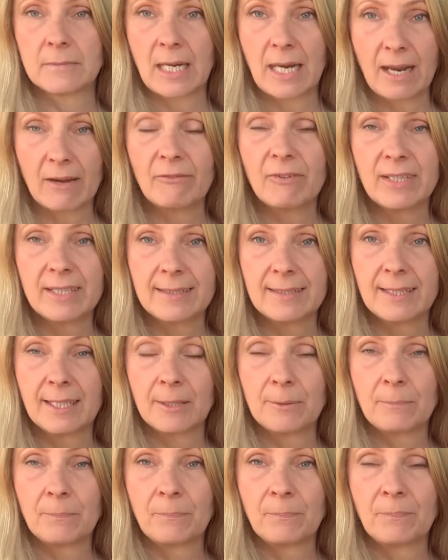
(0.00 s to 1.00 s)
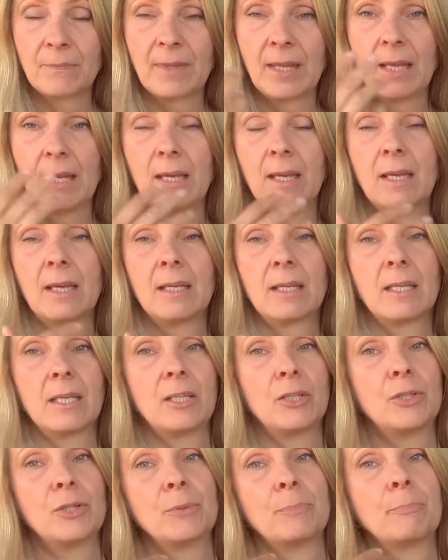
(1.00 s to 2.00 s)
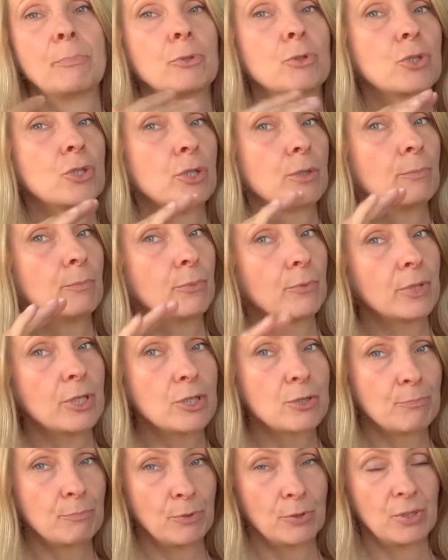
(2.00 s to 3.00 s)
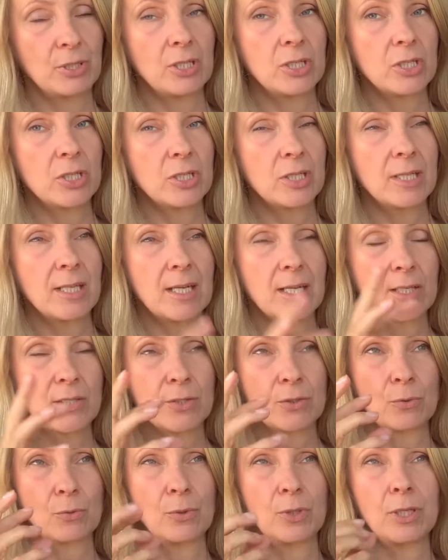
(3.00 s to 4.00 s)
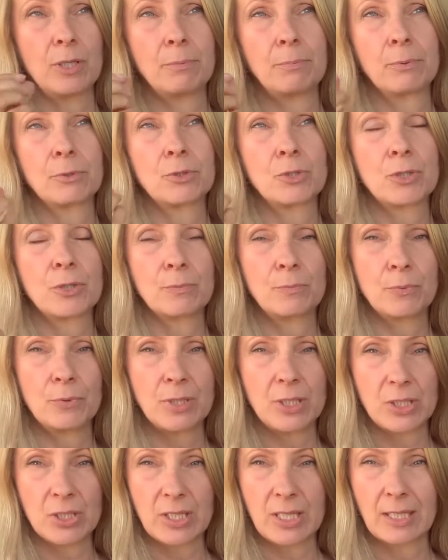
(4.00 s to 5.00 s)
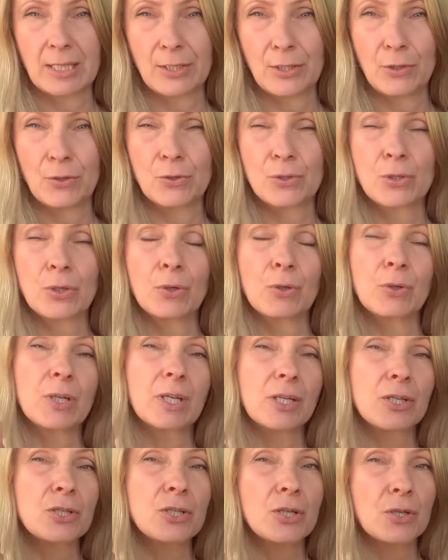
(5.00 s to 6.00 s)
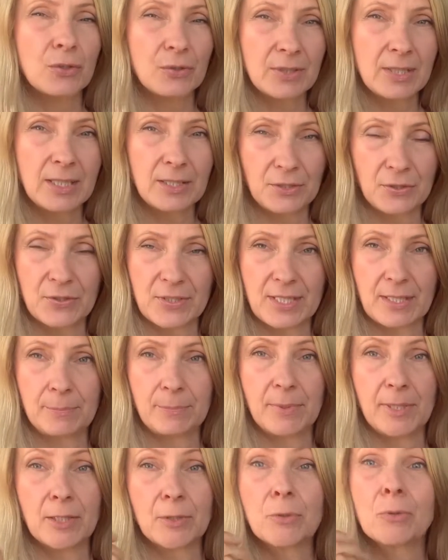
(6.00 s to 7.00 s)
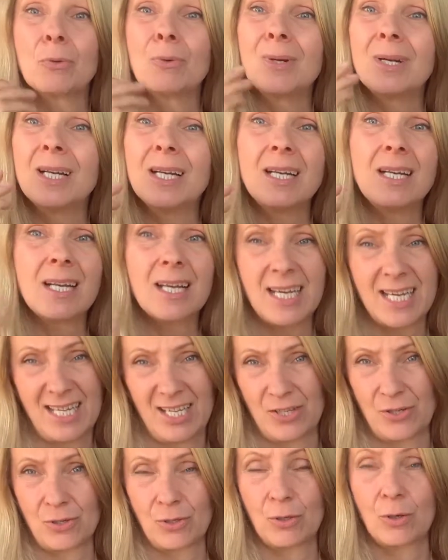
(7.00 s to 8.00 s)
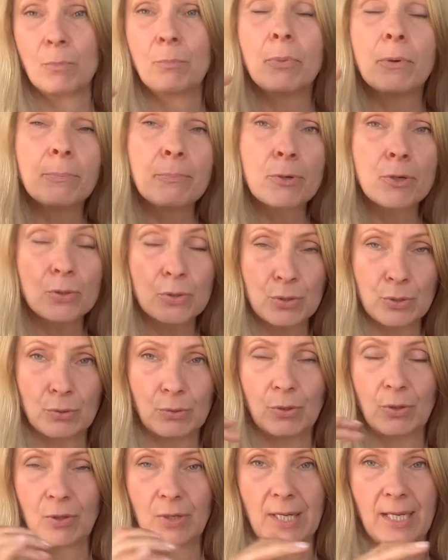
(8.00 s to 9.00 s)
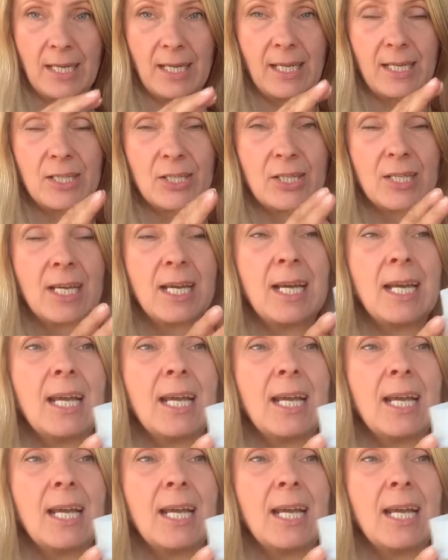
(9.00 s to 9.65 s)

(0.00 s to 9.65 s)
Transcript: lawendę. Kiedy potrzebujesz podnieść nastrój i potrzebujesz jakiegoś określonego zapachu, lejesz go, po prostu go lejesz.